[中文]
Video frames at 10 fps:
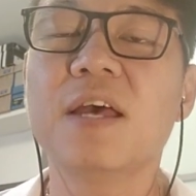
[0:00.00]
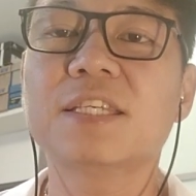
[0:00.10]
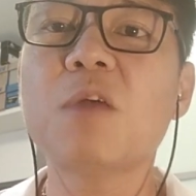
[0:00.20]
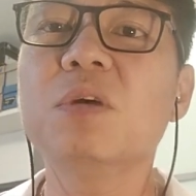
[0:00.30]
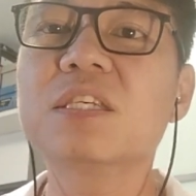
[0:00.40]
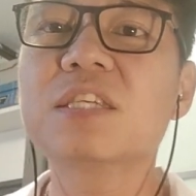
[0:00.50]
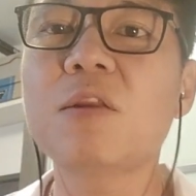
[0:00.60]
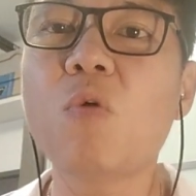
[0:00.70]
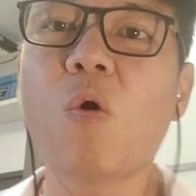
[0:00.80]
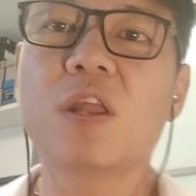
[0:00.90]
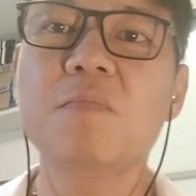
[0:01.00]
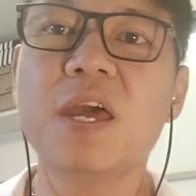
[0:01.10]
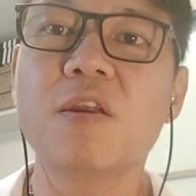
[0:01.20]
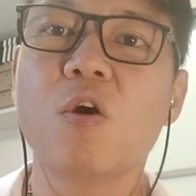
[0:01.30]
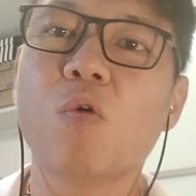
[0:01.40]
在我们生活里
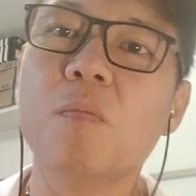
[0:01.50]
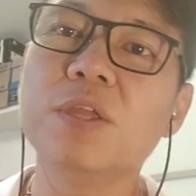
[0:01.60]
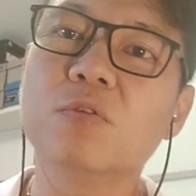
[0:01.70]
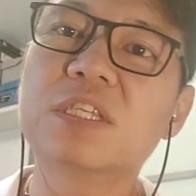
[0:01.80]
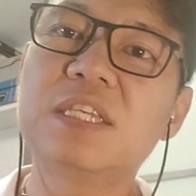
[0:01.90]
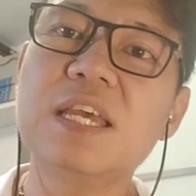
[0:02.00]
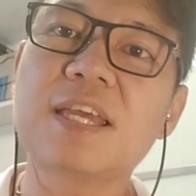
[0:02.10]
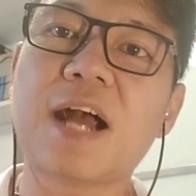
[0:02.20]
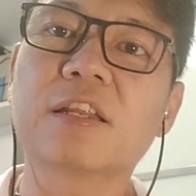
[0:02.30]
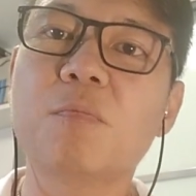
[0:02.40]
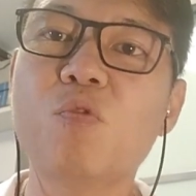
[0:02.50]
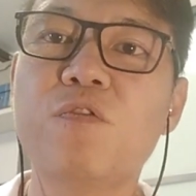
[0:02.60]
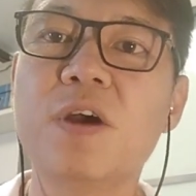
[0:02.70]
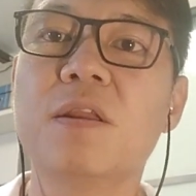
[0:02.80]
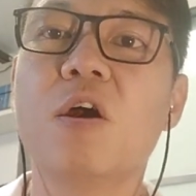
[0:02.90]
面，我们有信仰的部
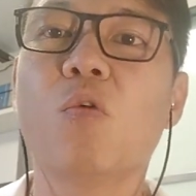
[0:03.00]
分，